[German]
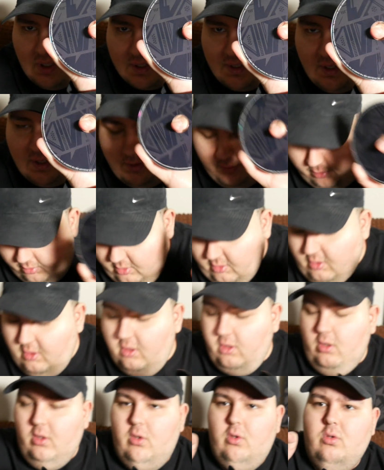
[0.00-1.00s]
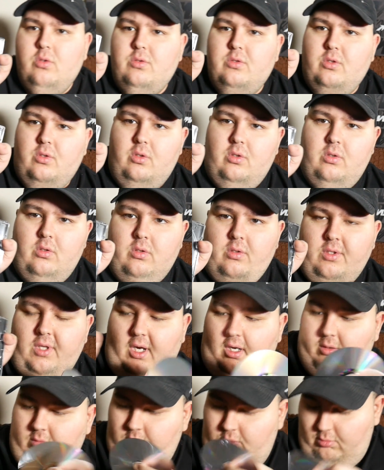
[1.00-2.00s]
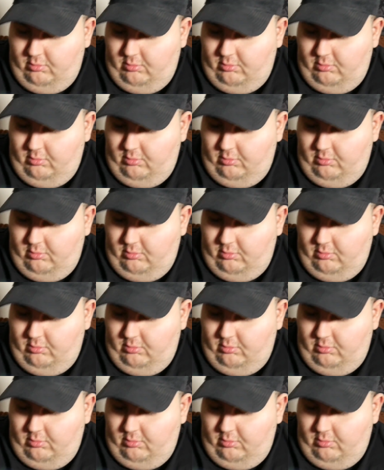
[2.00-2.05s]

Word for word: keine Ahnung. Und so. Ja,